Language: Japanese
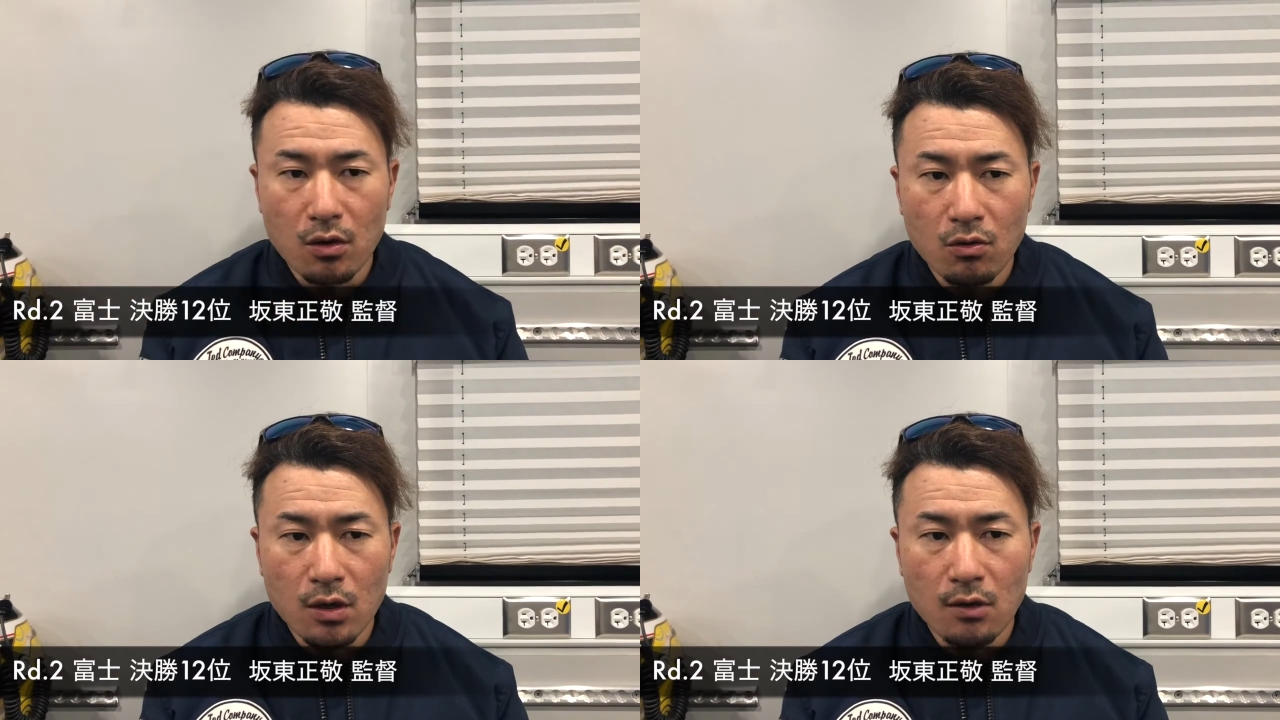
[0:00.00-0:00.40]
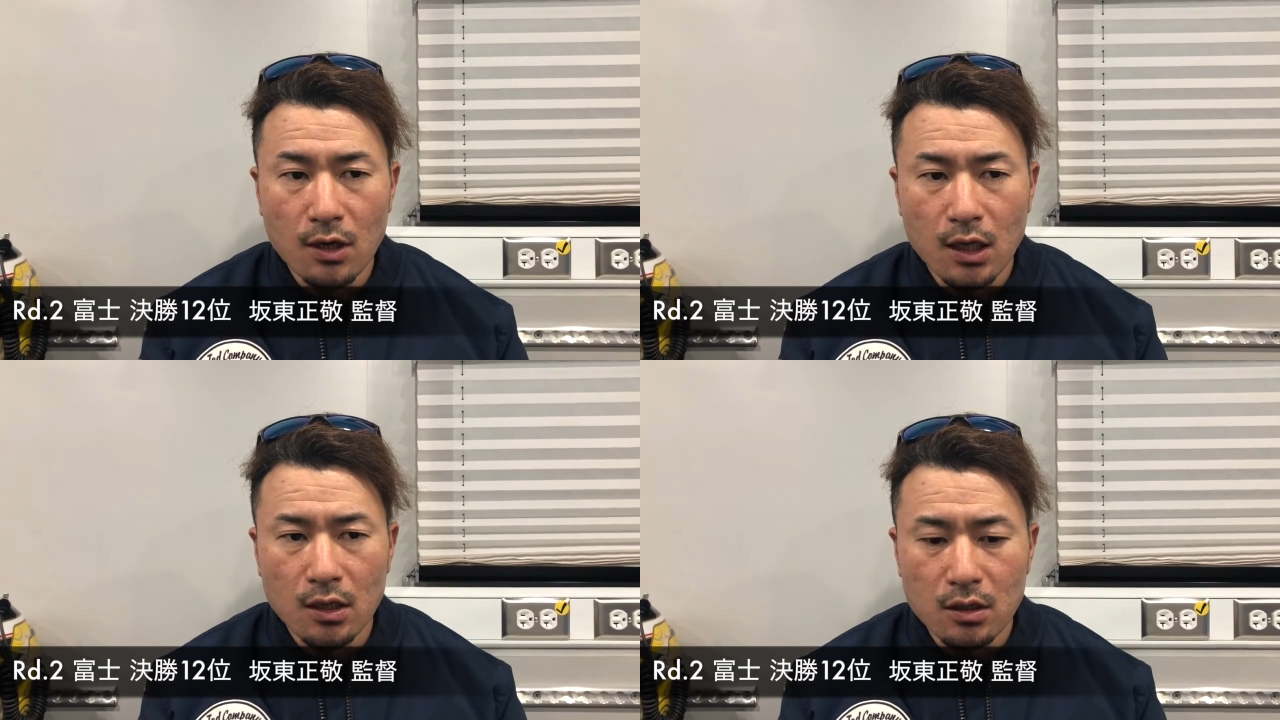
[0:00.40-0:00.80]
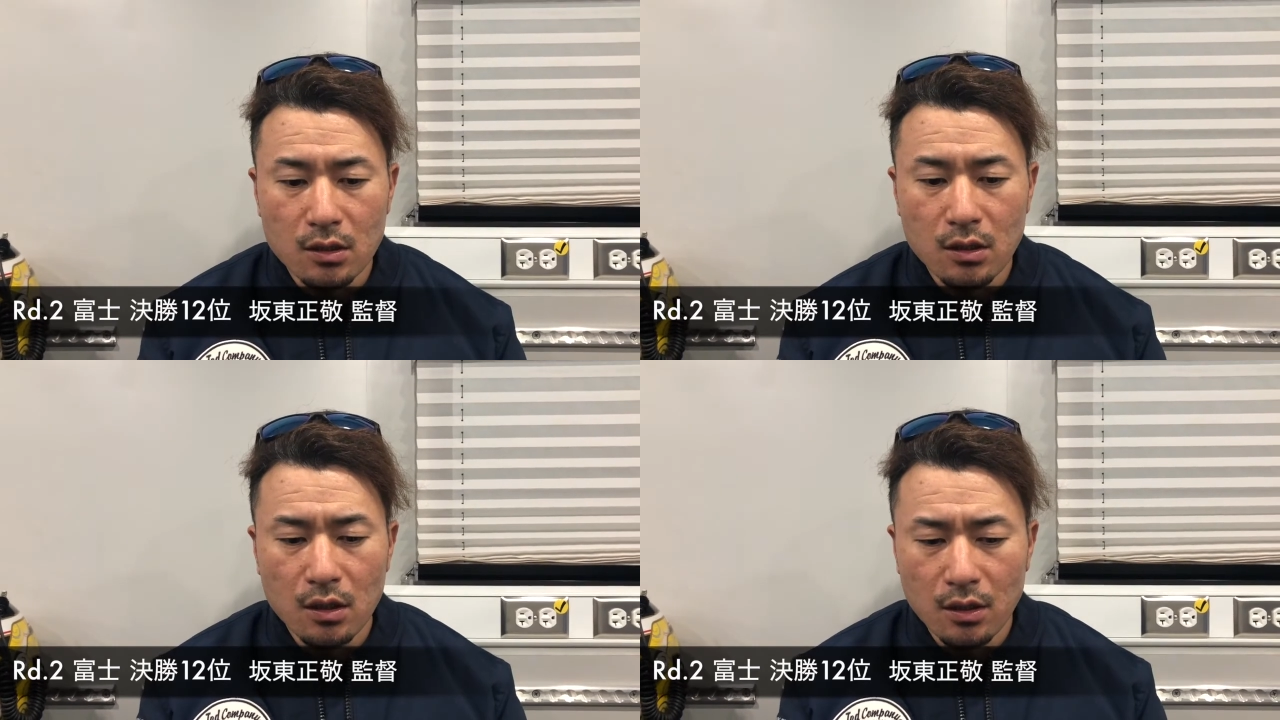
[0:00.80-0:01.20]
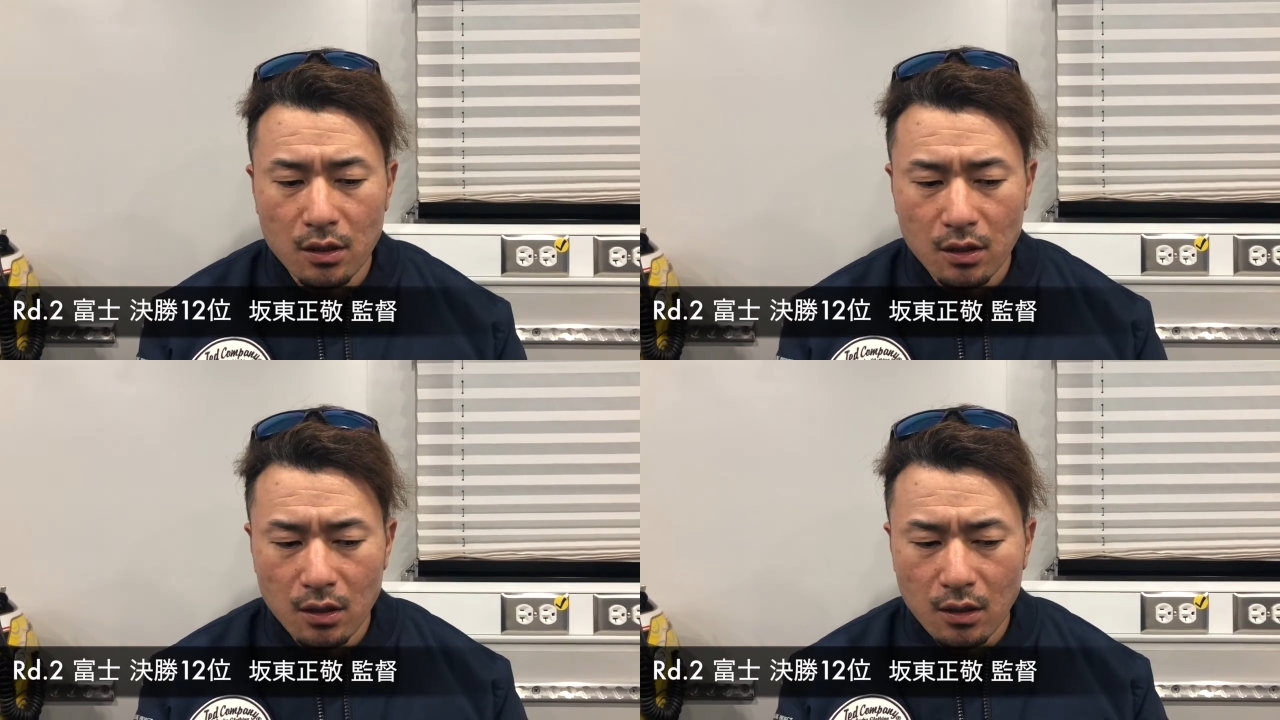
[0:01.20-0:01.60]
今回はかなり、
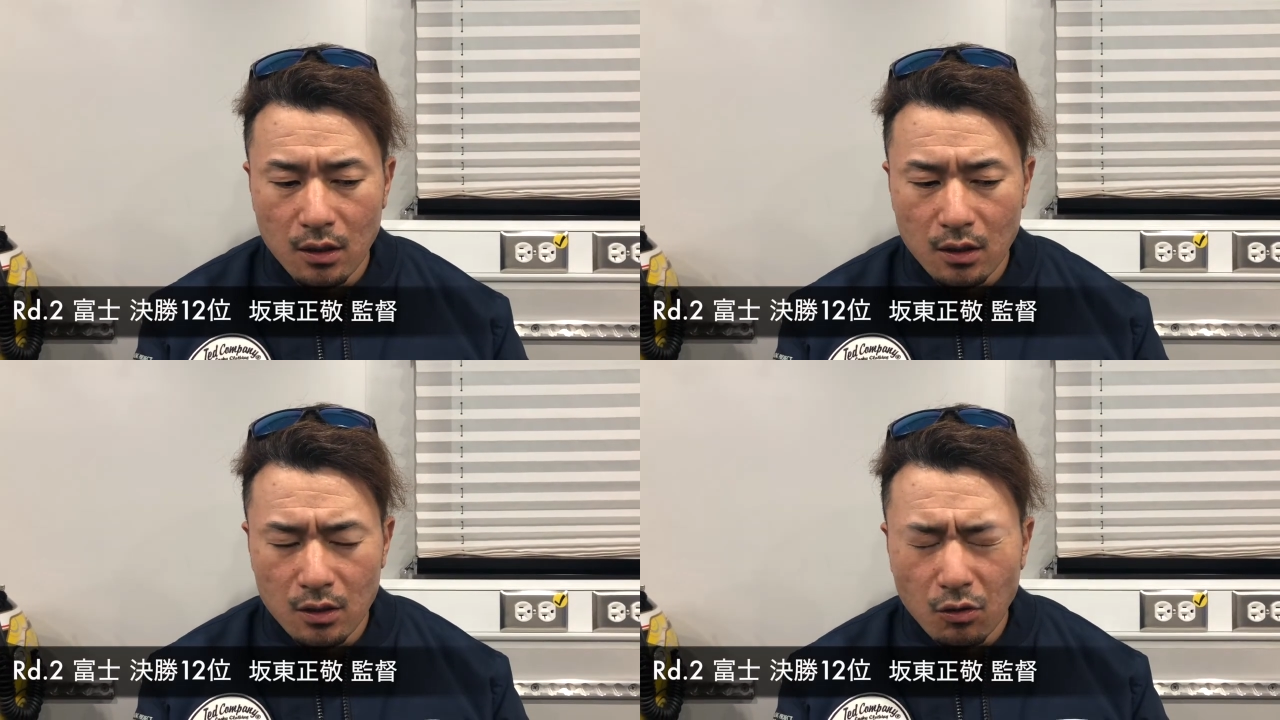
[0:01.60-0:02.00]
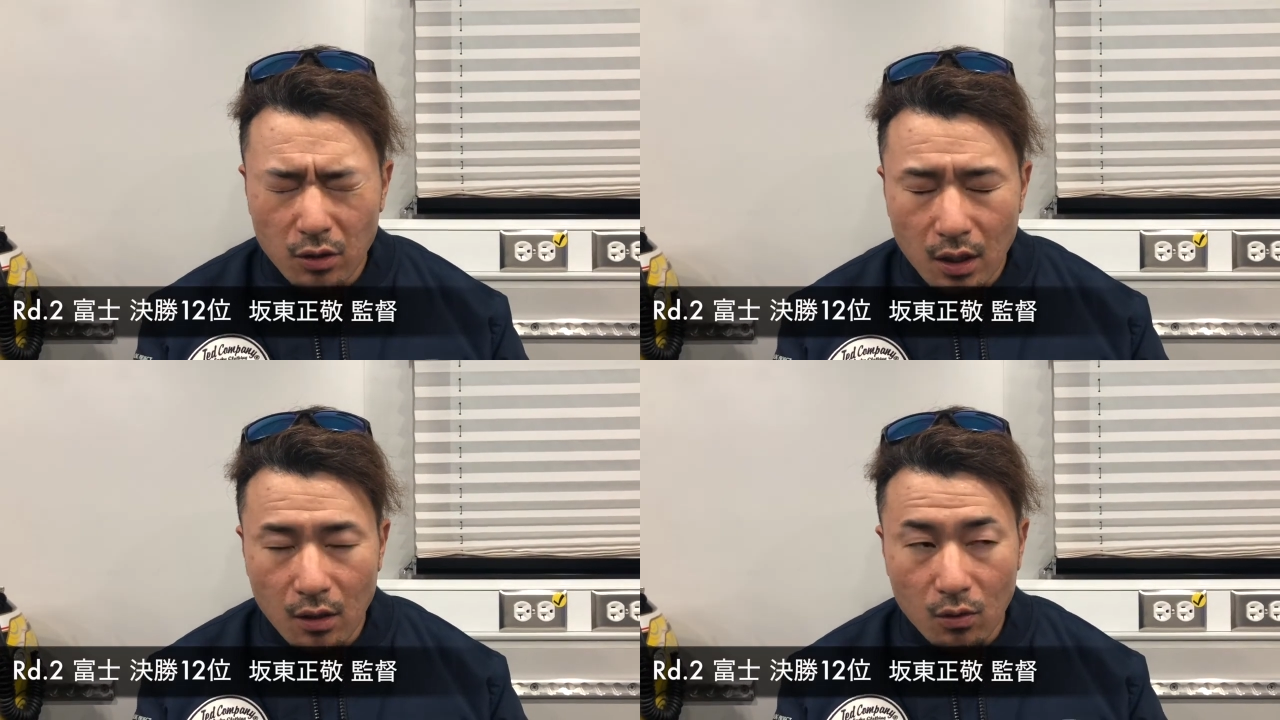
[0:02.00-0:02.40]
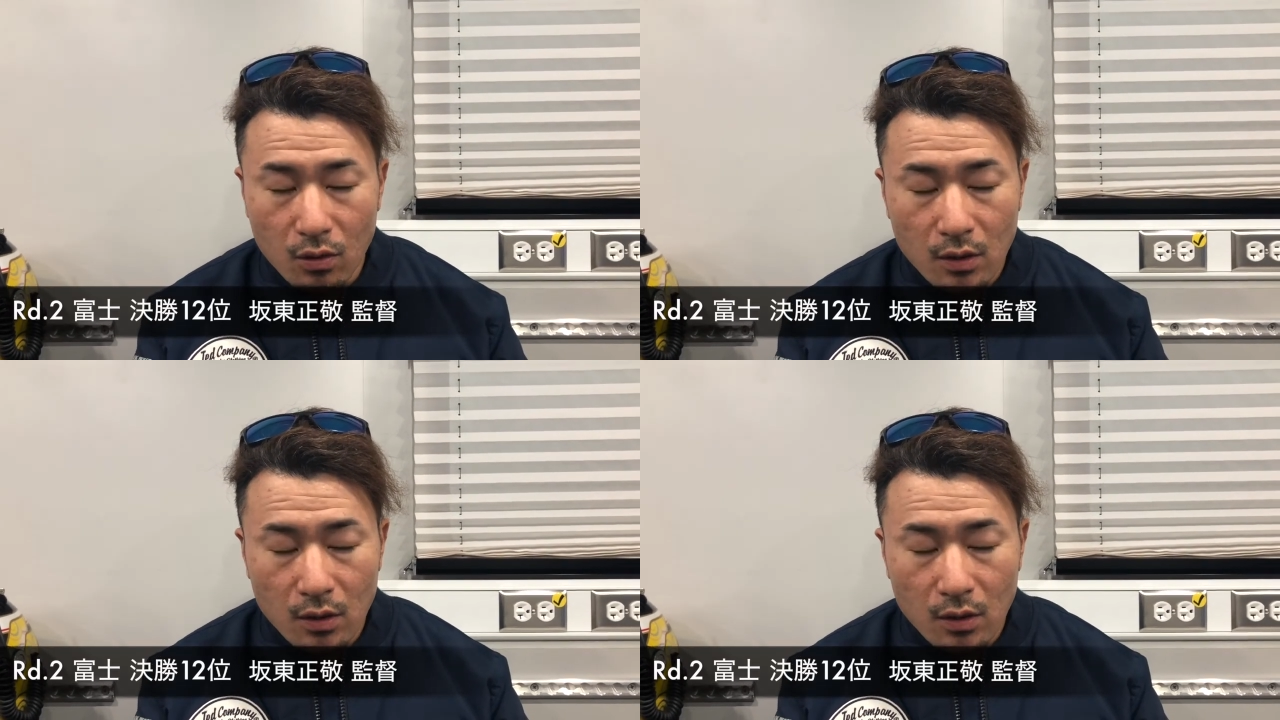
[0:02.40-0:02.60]
いろんな